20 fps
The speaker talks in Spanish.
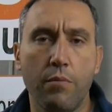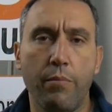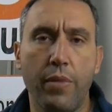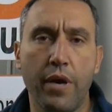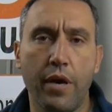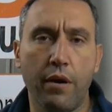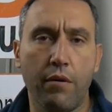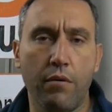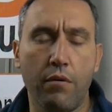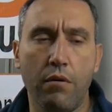
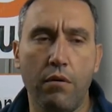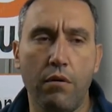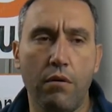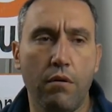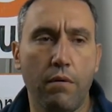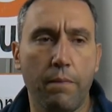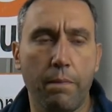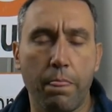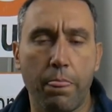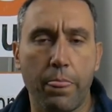
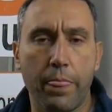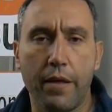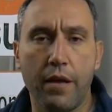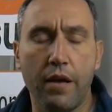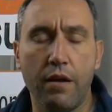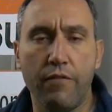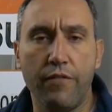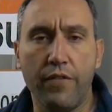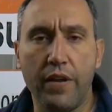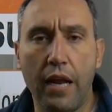pero
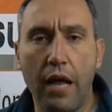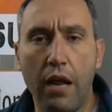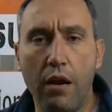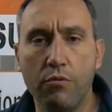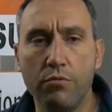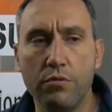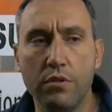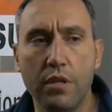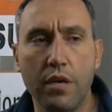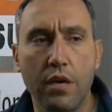al final
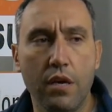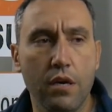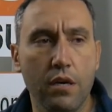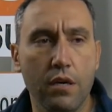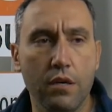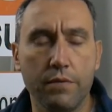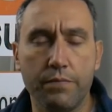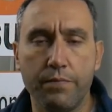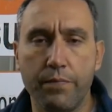un día,